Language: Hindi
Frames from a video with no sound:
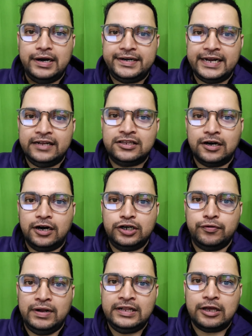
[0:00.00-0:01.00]
टेंथ
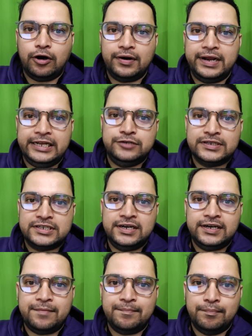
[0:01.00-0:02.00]
ट्वेल्थ और ग्रेजुएशन
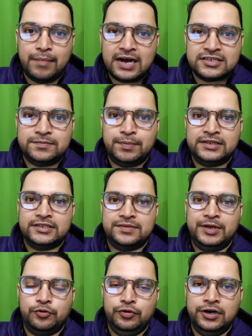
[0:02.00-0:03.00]
का मार्क्स भरते
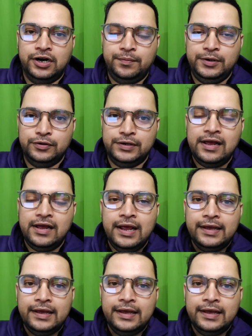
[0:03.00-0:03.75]
समय कोई गड़बड़ी हो गया